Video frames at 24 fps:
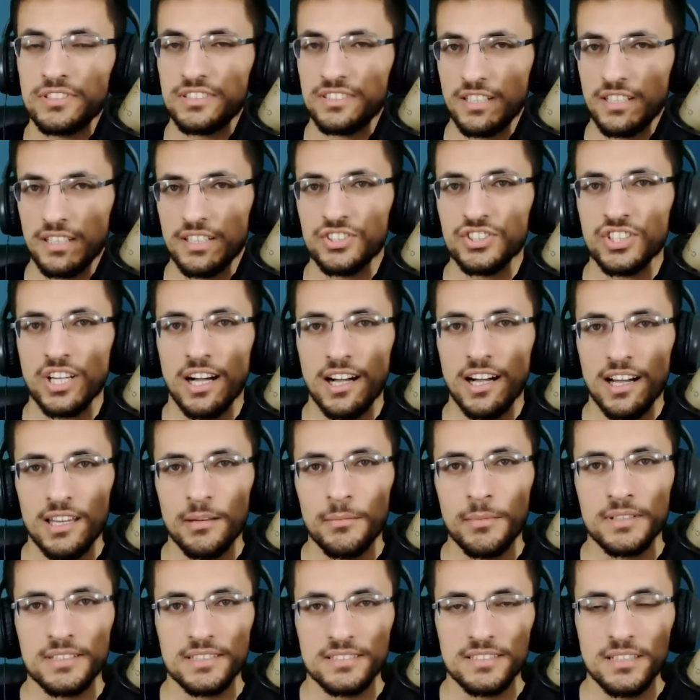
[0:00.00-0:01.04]
Strateji
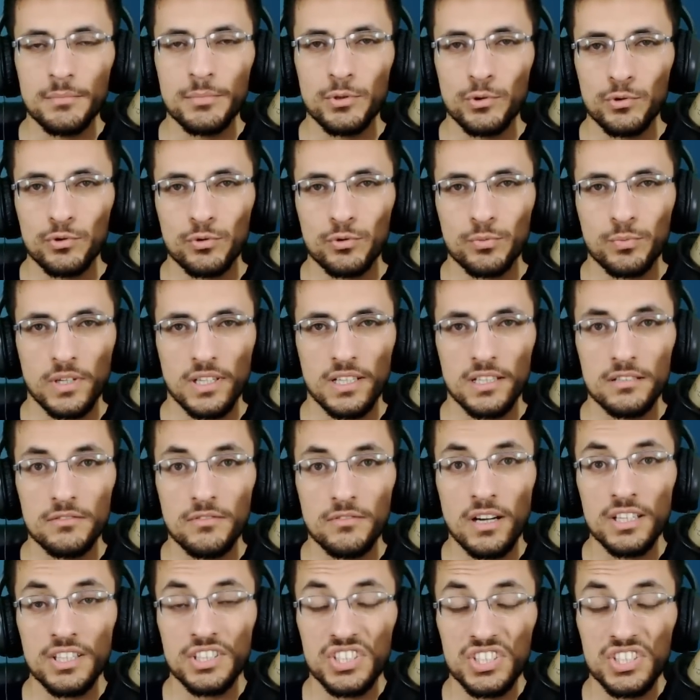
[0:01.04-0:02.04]
Alem adında bir YouTube kanalı var.